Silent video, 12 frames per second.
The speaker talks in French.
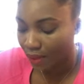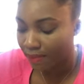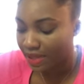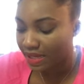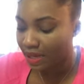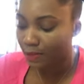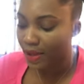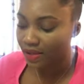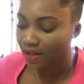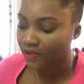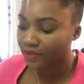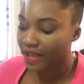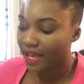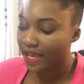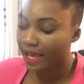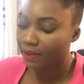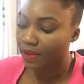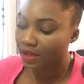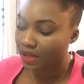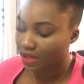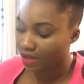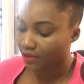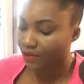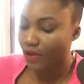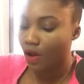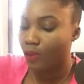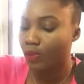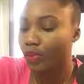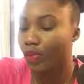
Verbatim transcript: Mais cette personne fait réellement des efforts